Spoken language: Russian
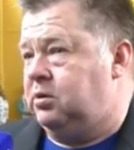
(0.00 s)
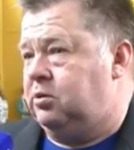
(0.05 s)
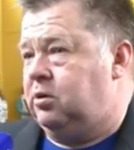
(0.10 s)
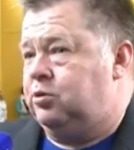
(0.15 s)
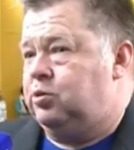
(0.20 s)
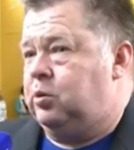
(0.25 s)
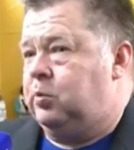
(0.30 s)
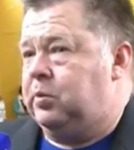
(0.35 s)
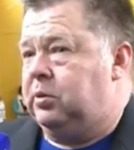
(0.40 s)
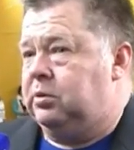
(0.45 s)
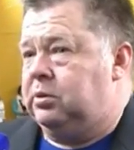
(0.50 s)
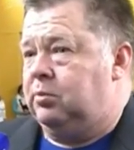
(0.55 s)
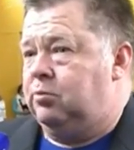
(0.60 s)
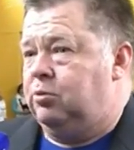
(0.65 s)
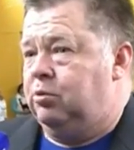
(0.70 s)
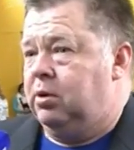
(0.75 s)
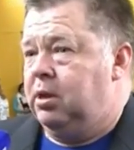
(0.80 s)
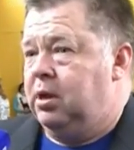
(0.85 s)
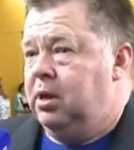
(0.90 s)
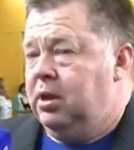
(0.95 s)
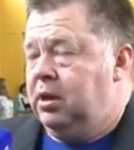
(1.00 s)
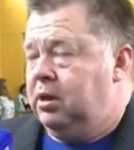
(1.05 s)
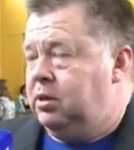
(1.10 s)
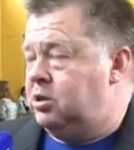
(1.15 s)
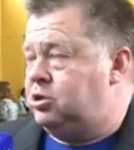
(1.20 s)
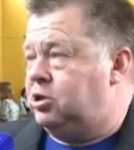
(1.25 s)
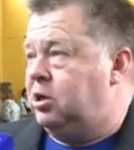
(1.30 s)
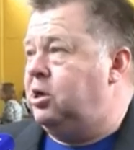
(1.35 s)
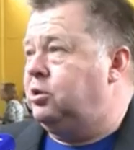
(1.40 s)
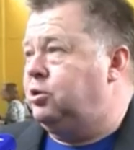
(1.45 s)
Так что поэтому
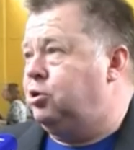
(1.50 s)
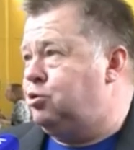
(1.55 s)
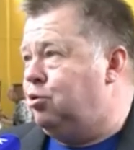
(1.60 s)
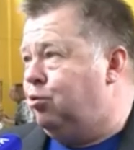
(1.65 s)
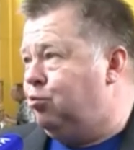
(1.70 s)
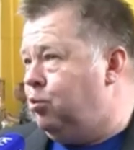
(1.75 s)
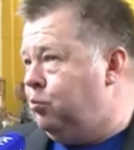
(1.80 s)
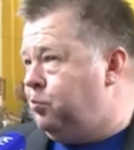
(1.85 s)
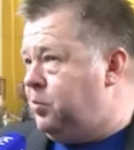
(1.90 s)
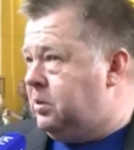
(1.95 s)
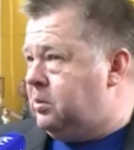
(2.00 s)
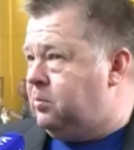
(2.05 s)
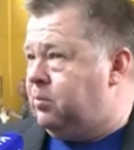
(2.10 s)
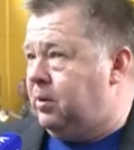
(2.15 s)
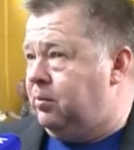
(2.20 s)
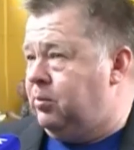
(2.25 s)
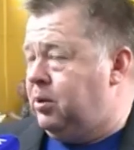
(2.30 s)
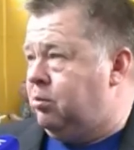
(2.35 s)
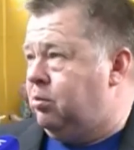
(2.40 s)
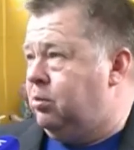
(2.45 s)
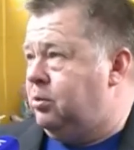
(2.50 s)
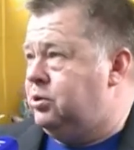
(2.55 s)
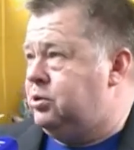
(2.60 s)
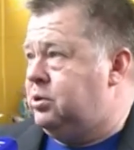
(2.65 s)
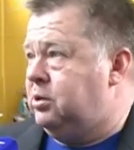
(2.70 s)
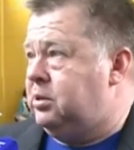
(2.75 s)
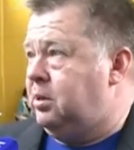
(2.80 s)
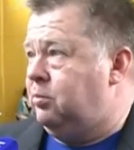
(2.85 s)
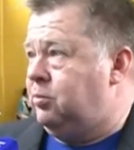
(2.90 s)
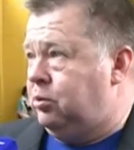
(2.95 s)
даже ленточку купить, к примеру,
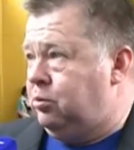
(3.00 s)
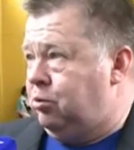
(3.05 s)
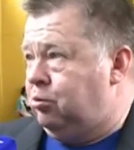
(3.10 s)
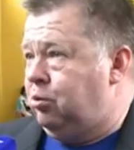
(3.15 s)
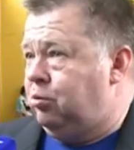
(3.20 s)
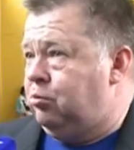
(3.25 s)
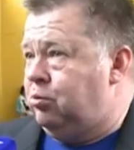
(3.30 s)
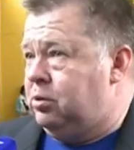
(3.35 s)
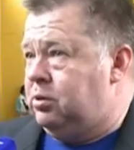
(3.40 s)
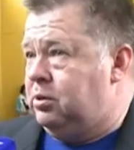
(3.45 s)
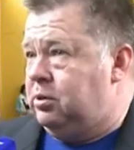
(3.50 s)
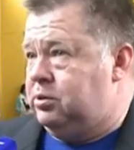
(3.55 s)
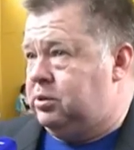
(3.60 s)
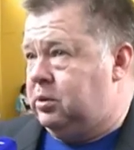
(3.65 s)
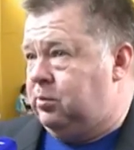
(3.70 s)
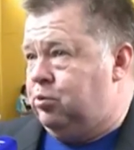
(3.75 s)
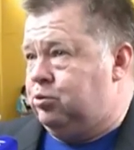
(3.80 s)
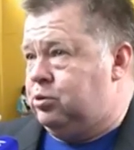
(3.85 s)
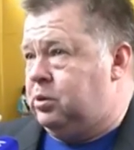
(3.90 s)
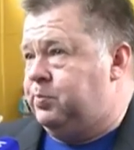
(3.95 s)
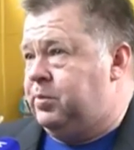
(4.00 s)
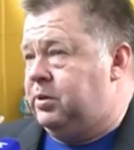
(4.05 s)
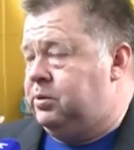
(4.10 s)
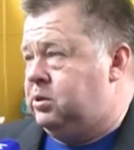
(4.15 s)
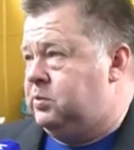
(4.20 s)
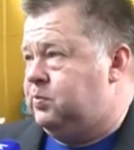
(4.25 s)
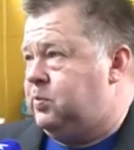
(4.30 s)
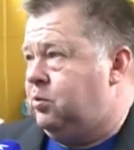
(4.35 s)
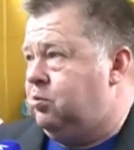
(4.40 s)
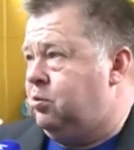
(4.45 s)
значит, там на такой орден значит, можно
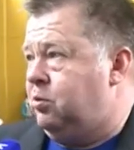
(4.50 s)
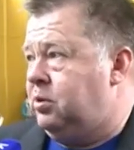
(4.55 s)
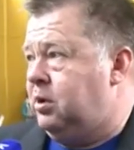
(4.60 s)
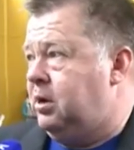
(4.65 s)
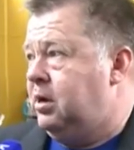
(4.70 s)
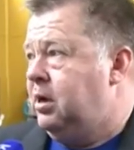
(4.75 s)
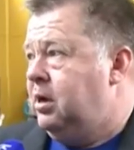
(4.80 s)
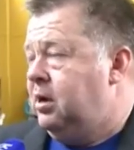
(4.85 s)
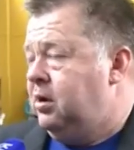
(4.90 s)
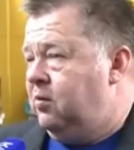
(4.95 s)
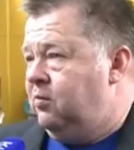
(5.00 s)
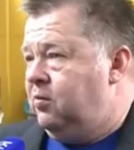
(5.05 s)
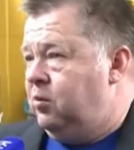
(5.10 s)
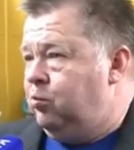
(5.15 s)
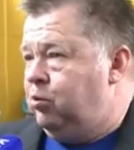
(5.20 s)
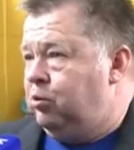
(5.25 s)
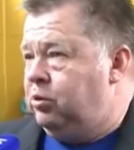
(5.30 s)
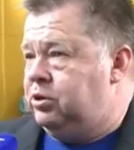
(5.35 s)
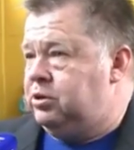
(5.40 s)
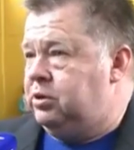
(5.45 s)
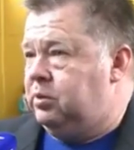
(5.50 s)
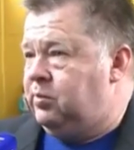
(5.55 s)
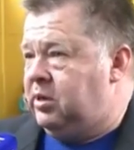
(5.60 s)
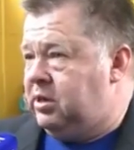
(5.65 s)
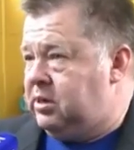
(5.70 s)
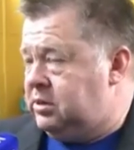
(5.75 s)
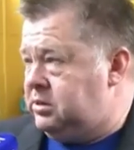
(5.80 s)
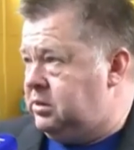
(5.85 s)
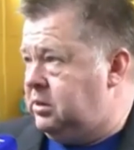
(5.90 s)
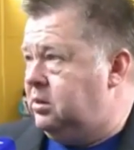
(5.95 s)
пойти спокойно в любой значит,
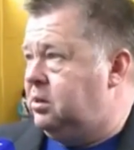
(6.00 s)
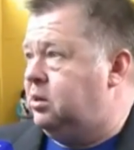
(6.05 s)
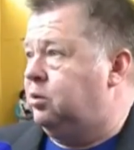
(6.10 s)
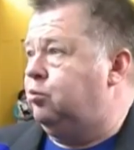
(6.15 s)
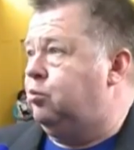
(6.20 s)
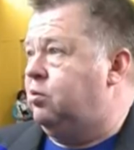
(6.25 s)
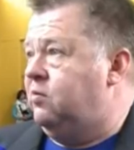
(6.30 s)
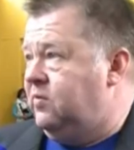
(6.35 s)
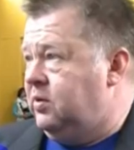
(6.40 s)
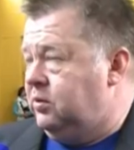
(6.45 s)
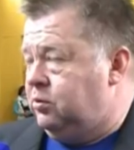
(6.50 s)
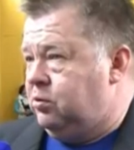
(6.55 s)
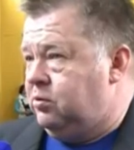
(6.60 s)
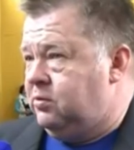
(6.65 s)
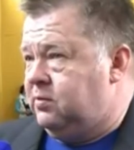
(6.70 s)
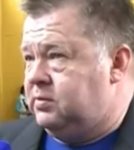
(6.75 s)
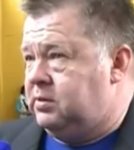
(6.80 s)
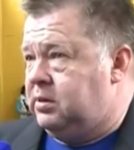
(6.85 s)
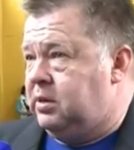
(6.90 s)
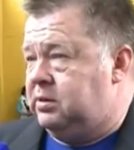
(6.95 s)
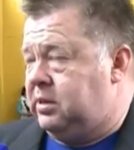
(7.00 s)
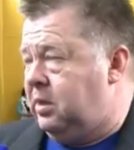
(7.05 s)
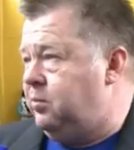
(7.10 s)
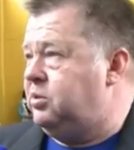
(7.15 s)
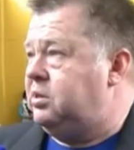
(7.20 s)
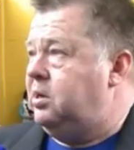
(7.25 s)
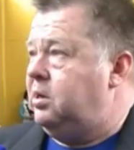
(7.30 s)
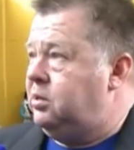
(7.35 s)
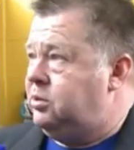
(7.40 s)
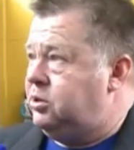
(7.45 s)
магазин, который в военторговский, там
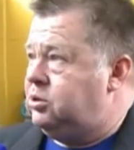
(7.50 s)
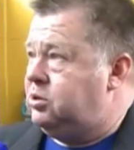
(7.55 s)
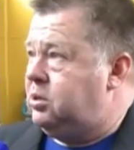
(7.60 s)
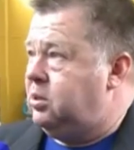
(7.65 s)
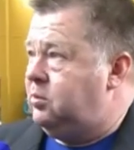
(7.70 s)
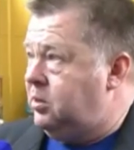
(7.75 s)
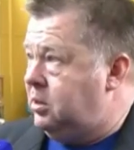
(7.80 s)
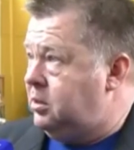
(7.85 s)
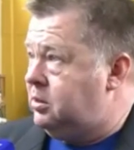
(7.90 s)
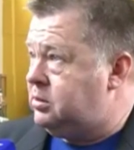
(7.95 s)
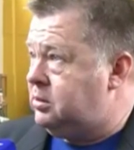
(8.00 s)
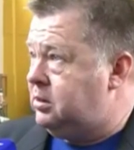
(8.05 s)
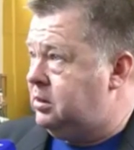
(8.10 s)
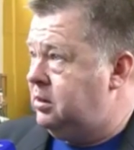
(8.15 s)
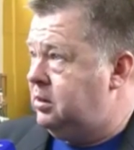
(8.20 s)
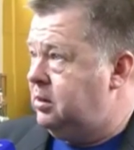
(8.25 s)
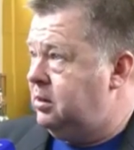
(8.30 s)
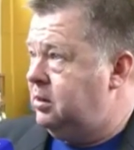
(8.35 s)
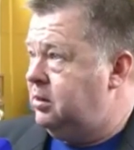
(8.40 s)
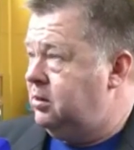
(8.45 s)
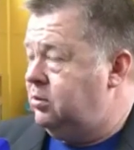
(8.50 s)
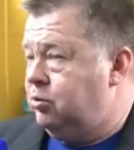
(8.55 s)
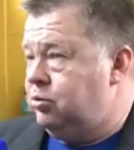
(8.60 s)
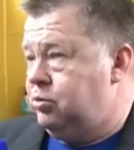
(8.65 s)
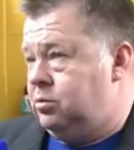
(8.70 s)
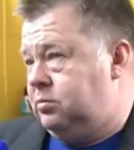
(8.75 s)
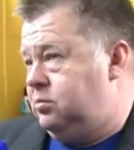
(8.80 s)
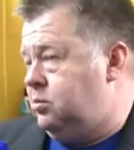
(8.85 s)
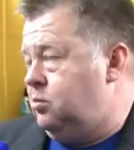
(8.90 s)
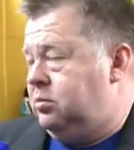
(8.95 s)
эта ленточка имеется. То
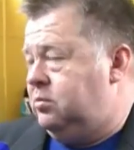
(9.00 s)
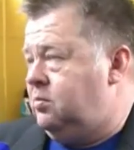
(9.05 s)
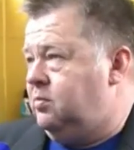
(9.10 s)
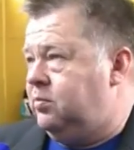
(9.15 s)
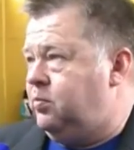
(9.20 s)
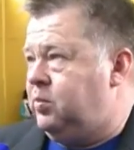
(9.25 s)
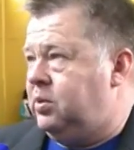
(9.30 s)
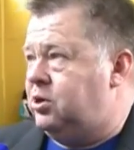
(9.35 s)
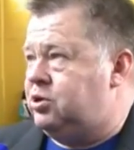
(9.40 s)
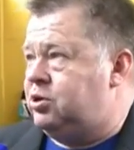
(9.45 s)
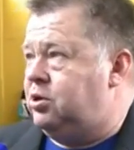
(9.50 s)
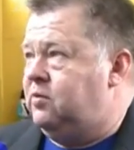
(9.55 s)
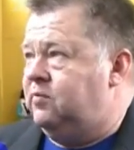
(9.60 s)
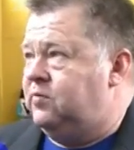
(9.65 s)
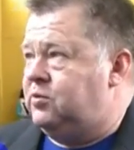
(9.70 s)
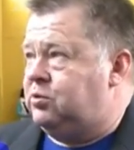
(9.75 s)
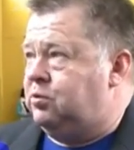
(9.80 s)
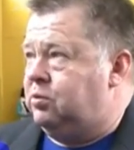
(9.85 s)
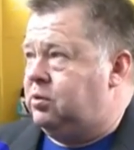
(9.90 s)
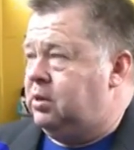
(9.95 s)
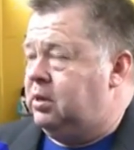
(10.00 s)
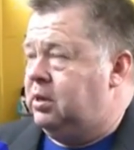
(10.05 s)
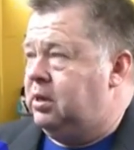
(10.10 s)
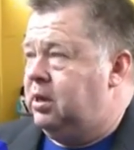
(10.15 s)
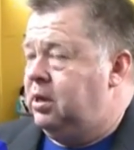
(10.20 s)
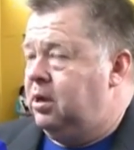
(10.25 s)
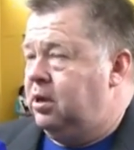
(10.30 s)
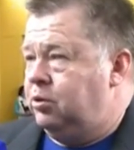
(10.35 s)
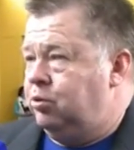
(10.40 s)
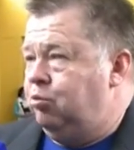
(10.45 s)
есть все, положение высокое.
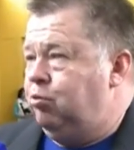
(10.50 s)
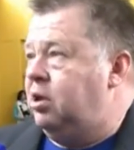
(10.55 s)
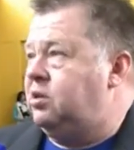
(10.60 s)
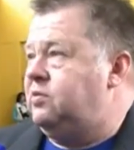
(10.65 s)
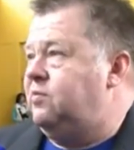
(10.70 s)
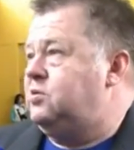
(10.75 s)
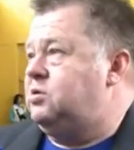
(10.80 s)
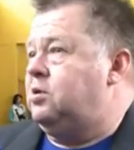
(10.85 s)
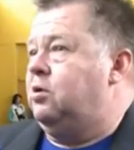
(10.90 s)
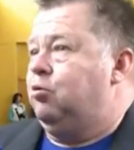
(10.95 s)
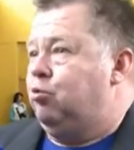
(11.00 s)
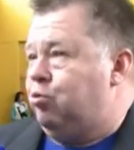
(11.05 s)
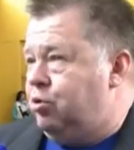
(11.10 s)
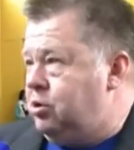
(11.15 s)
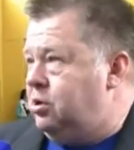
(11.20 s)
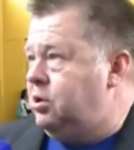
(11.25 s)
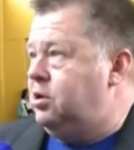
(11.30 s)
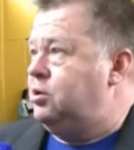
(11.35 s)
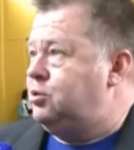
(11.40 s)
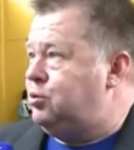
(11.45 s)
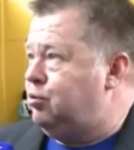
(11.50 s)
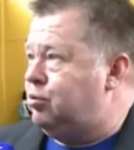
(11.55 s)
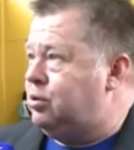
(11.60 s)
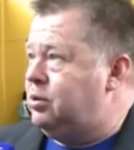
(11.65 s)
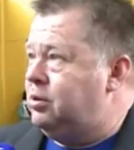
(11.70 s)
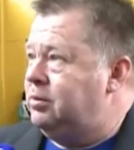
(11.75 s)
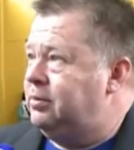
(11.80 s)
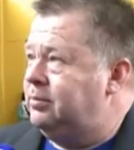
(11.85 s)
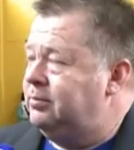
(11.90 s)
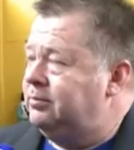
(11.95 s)
Ну и, соответственно, орден есть орден.